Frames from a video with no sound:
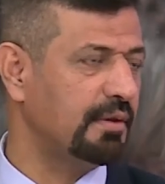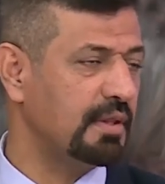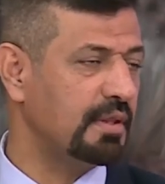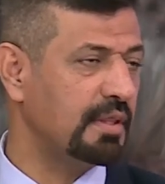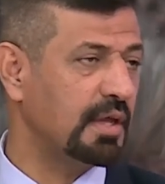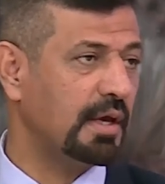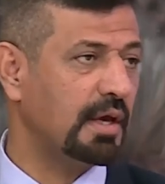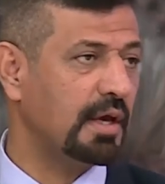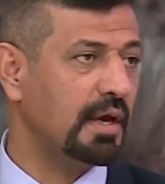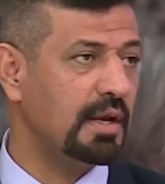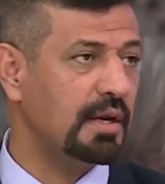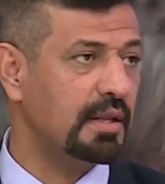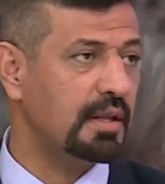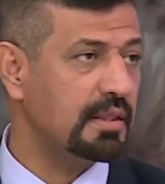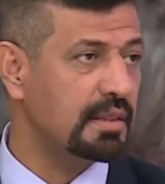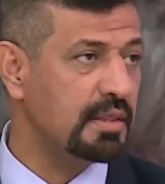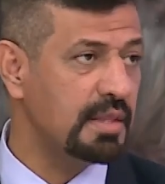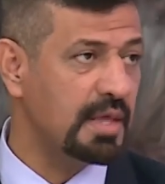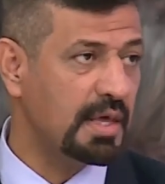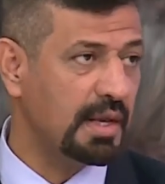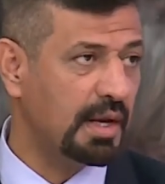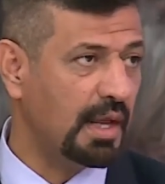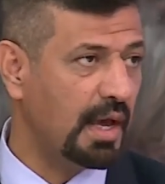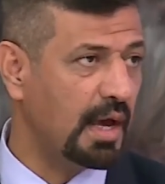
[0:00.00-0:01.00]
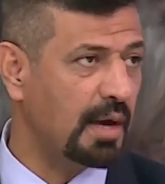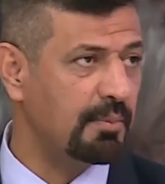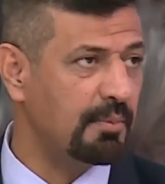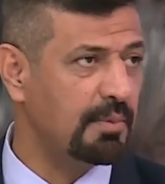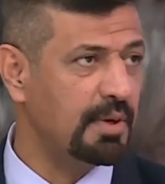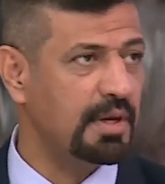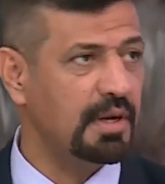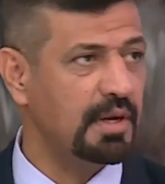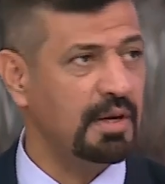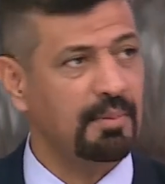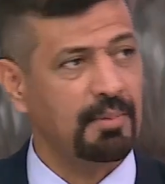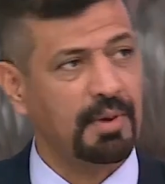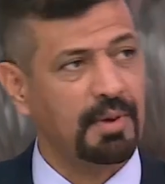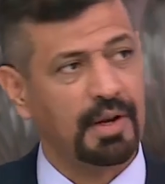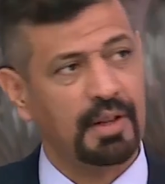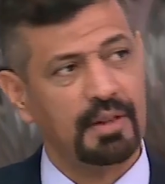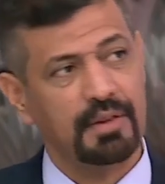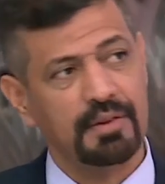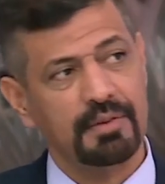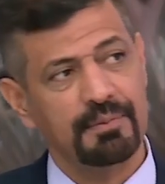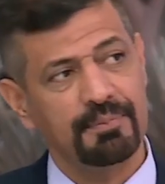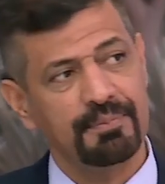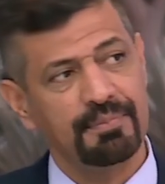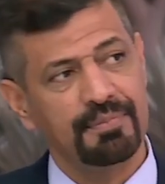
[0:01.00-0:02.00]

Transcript: إذا كان الاثنين حاملين المرض